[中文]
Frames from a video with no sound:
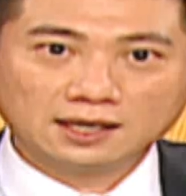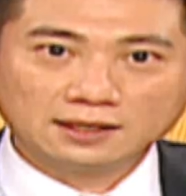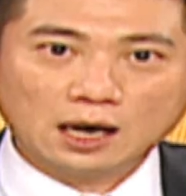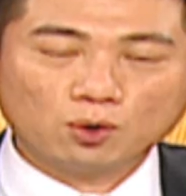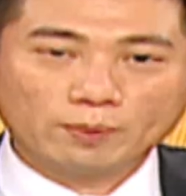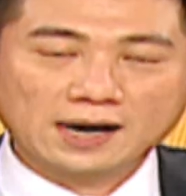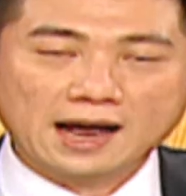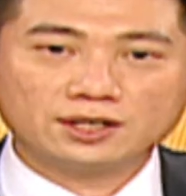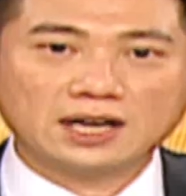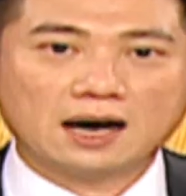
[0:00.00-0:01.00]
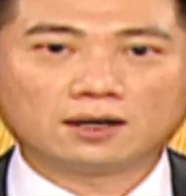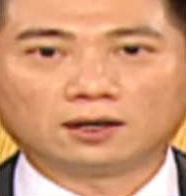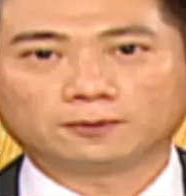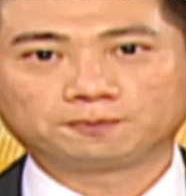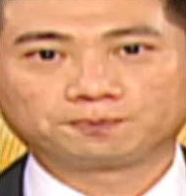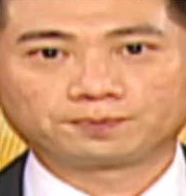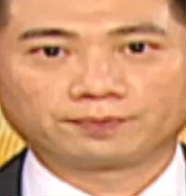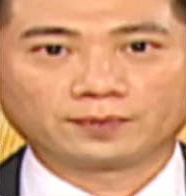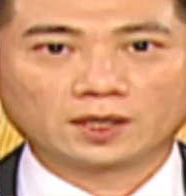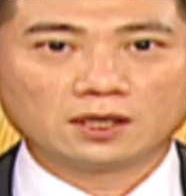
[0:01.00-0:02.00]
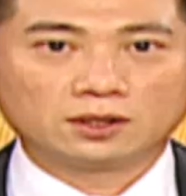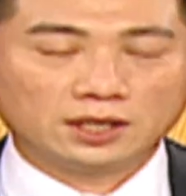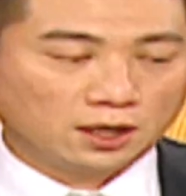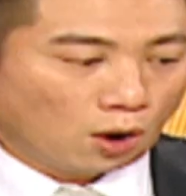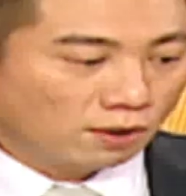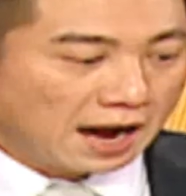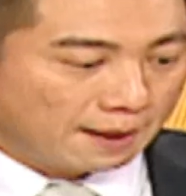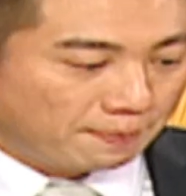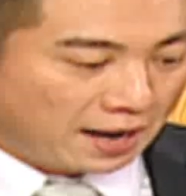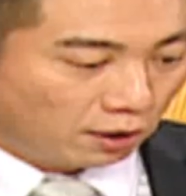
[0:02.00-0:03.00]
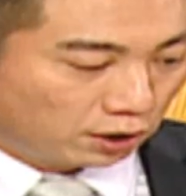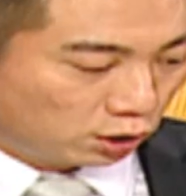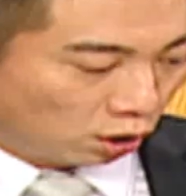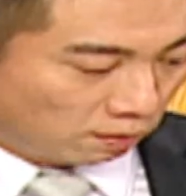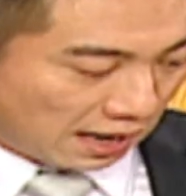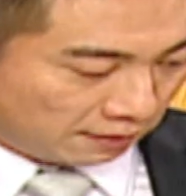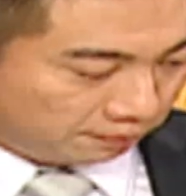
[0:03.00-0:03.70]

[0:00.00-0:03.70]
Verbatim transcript: 那我们看一下哈，以红海背后的筹码，